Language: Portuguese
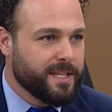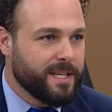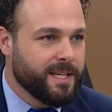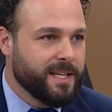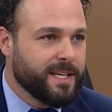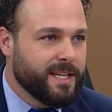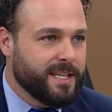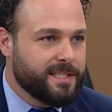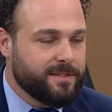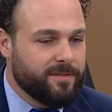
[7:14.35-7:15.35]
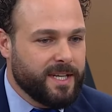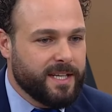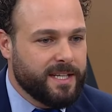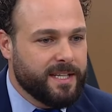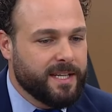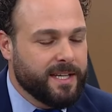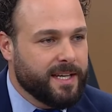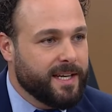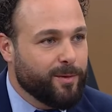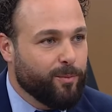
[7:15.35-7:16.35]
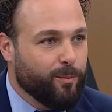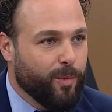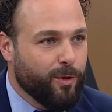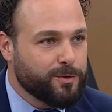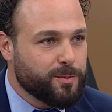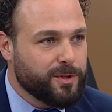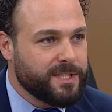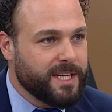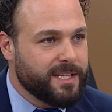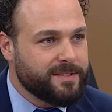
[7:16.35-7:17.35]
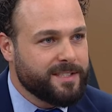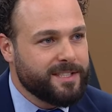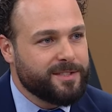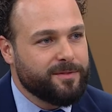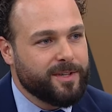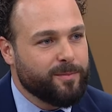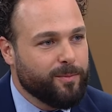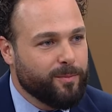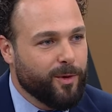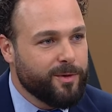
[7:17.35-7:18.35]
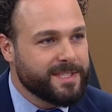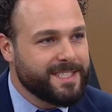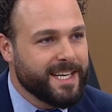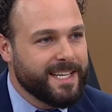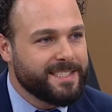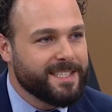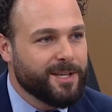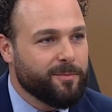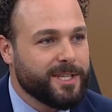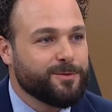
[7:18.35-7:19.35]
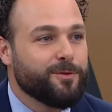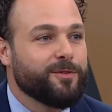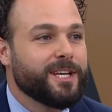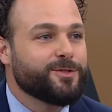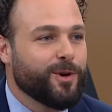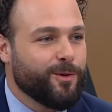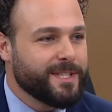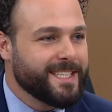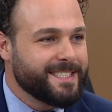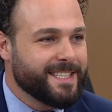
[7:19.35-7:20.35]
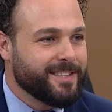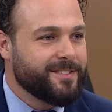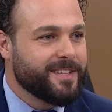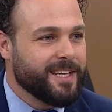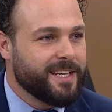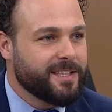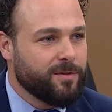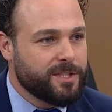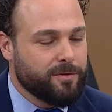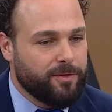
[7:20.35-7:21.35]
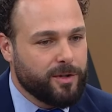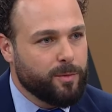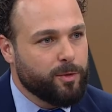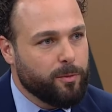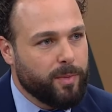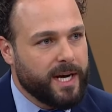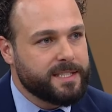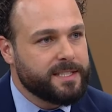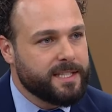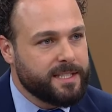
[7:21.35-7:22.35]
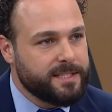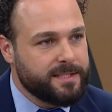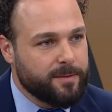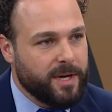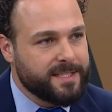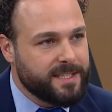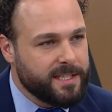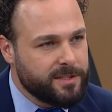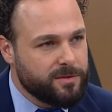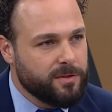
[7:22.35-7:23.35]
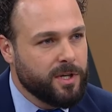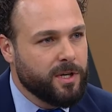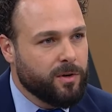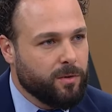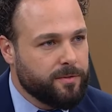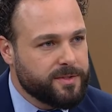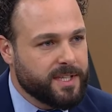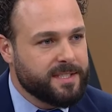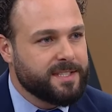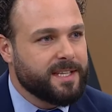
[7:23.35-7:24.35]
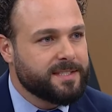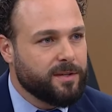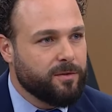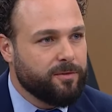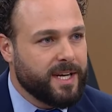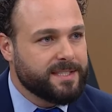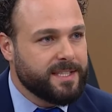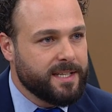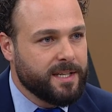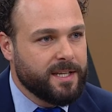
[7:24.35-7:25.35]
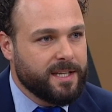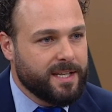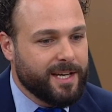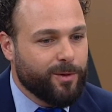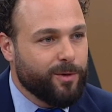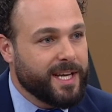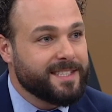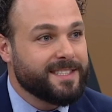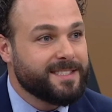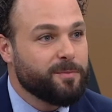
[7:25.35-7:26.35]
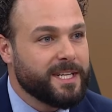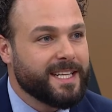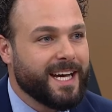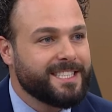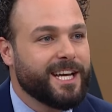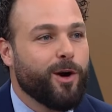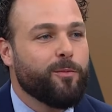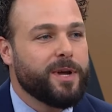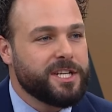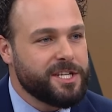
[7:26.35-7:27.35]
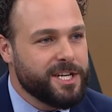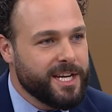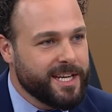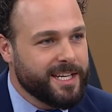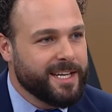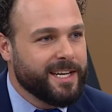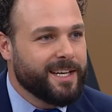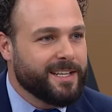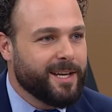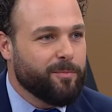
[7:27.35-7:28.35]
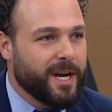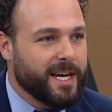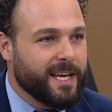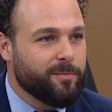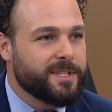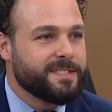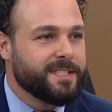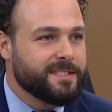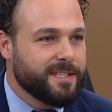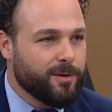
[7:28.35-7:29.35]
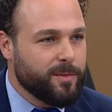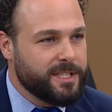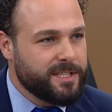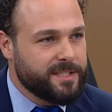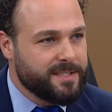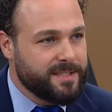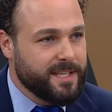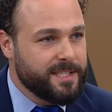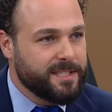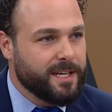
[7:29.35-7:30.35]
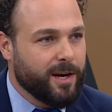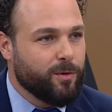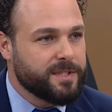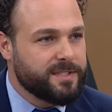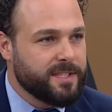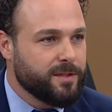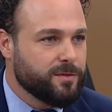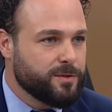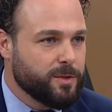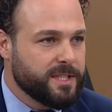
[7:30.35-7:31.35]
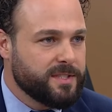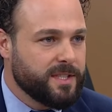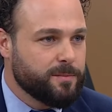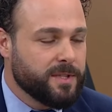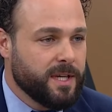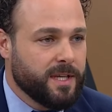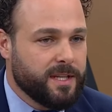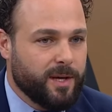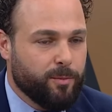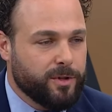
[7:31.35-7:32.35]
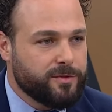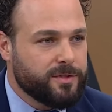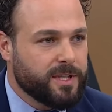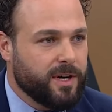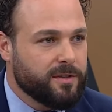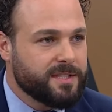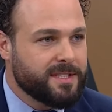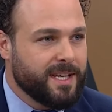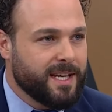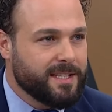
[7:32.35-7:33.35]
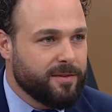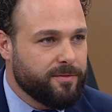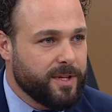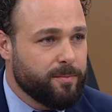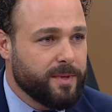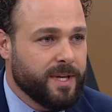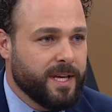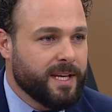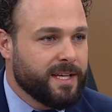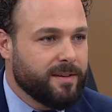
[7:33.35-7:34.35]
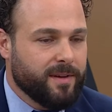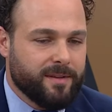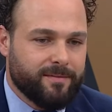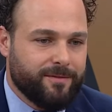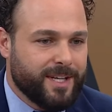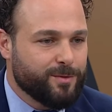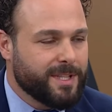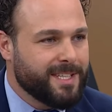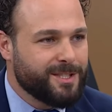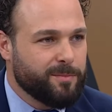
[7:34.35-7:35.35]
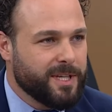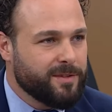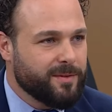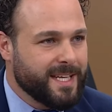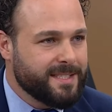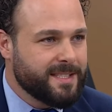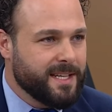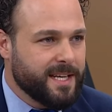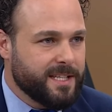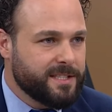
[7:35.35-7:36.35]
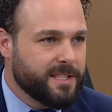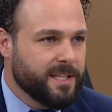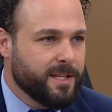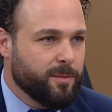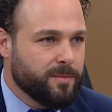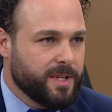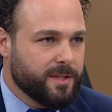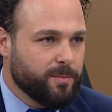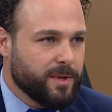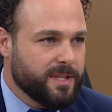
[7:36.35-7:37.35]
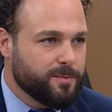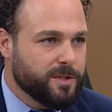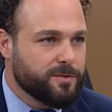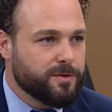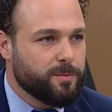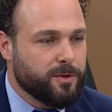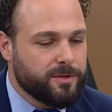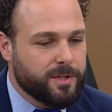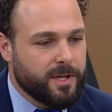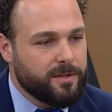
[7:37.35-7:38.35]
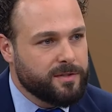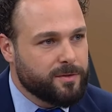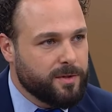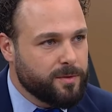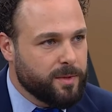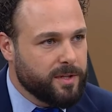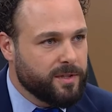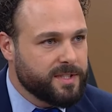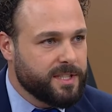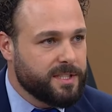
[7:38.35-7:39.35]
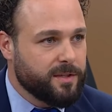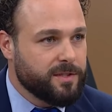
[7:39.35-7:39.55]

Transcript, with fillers: Né? A gente vê aí é, bons projetos, a gente vê boas leis, mas não vê isso acontecendo. Né? Então acho que falta, por parte da gente ser mais rígido com a fiscalização, fazer né, com que a acessibilidade realmente chegue né, para quem precisa, realmente esteja acontecendo nos municípios. Né? Poços de Caldas tem a DEFIP, que faz um atendimento excelente tanto para as pessoas de Posto de Caldas quanto para a nossa região.